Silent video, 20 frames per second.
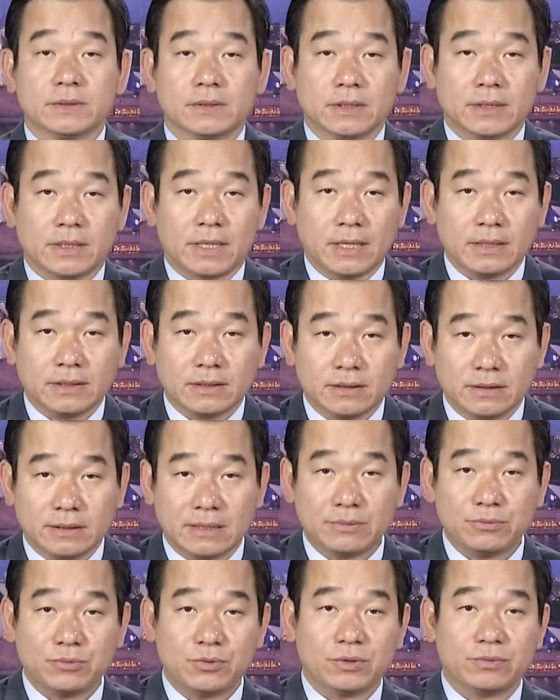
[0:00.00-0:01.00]
Thì kể từ
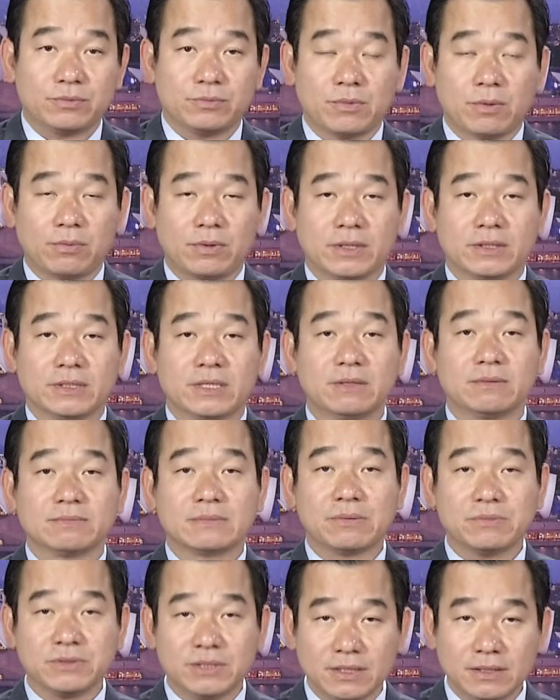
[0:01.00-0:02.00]
năm
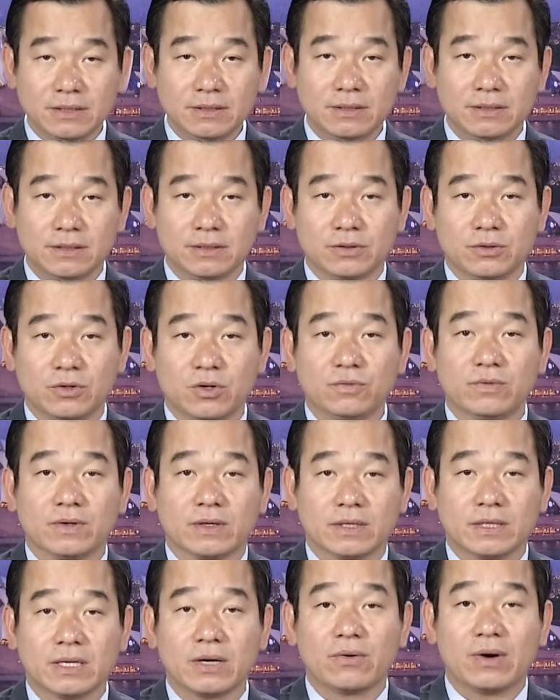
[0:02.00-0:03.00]
1989 thì khu vực
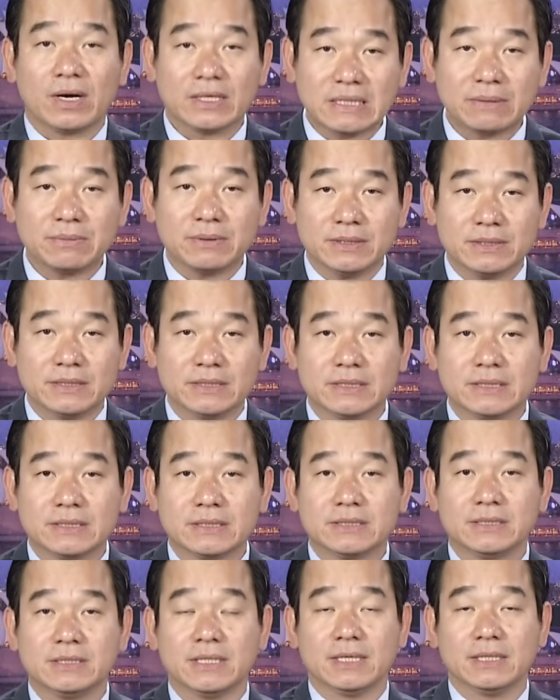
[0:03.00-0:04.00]
châu Á Thái Bình Dương
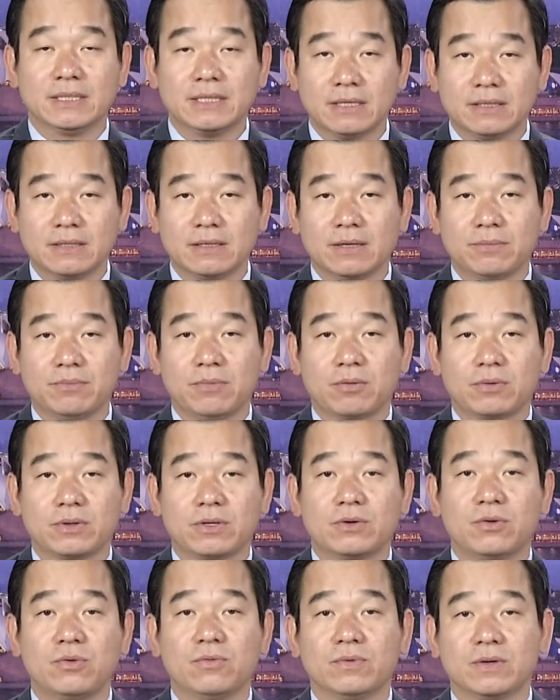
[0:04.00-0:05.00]
trở nên là một
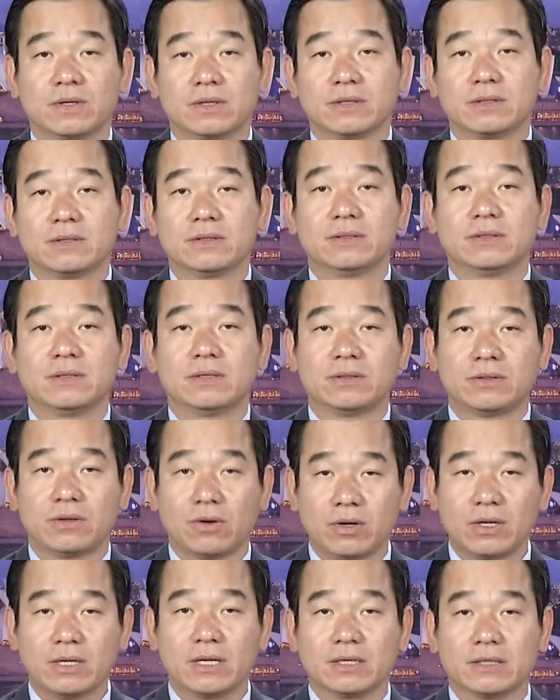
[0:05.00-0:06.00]
cái khu vực
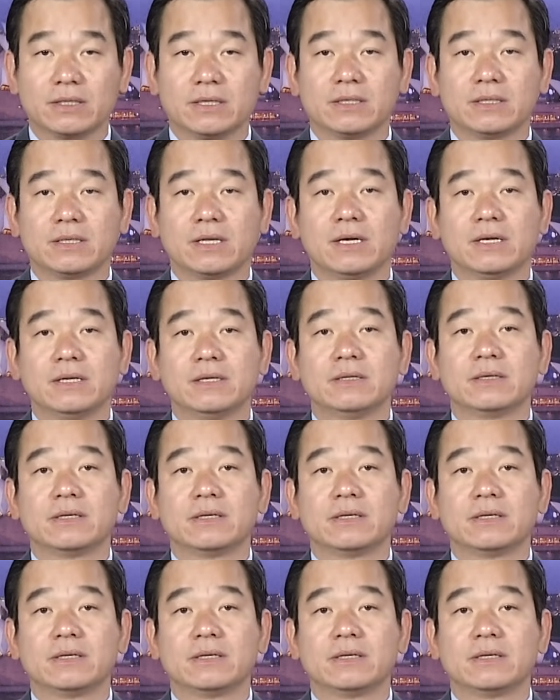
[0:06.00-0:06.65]
có cái nền kinh tế